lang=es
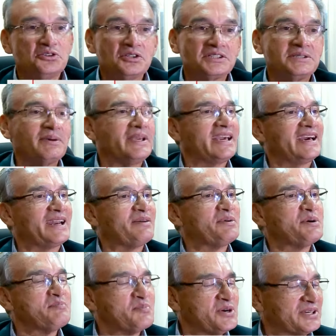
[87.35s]
yo he dicho que se va a llegar a
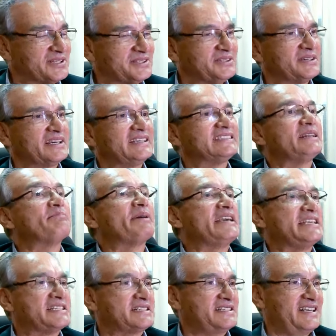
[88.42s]
buen puerto, que es el
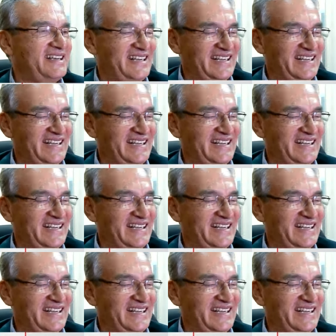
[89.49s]
país.